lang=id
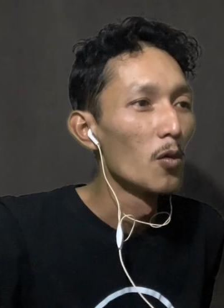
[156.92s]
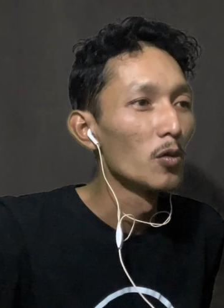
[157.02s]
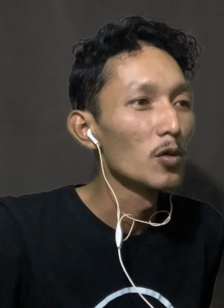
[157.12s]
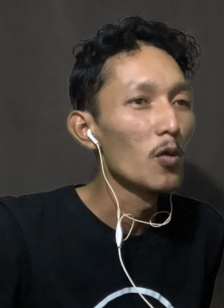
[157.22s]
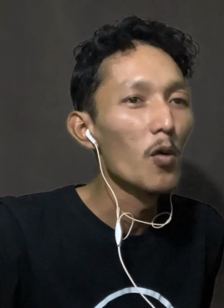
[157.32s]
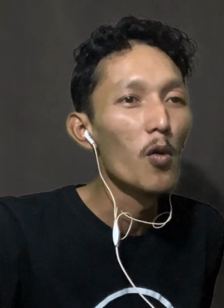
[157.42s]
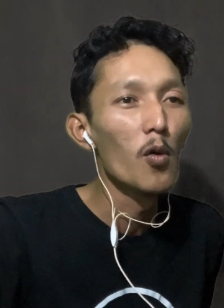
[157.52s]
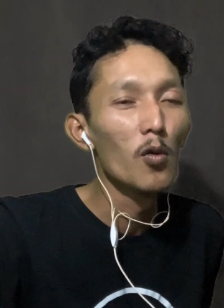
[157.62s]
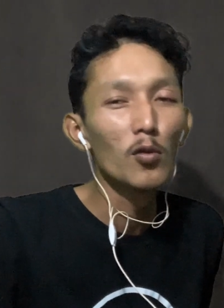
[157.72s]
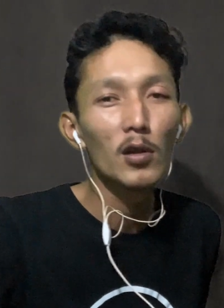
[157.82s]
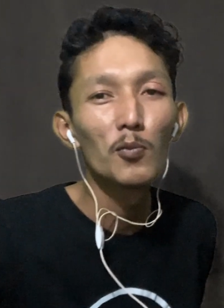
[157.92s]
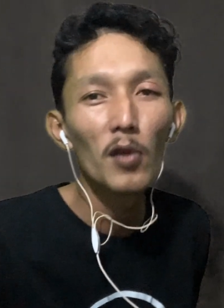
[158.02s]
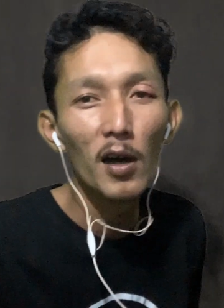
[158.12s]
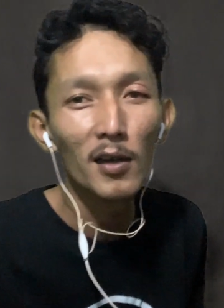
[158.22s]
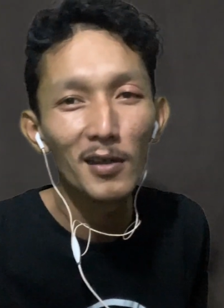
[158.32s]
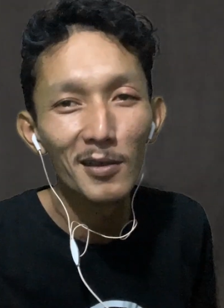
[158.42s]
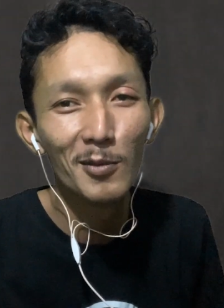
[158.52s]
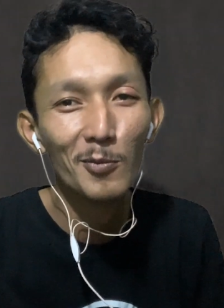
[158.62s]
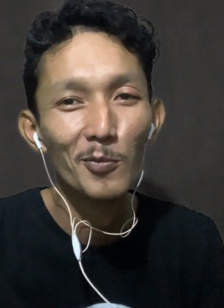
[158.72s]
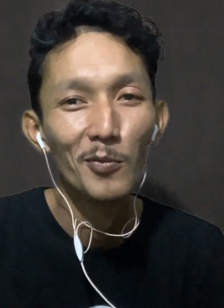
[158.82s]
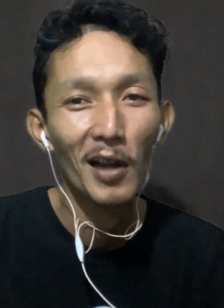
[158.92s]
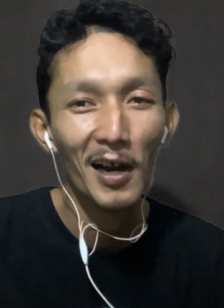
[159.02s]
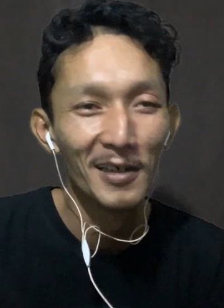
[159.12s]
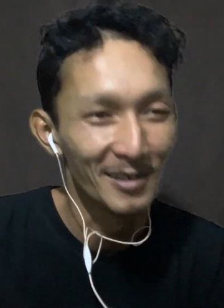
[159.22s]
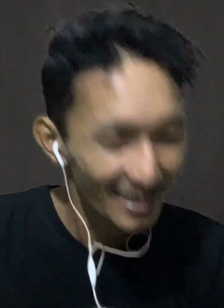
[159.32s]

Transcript: Bisa ngono kimplah kimplah.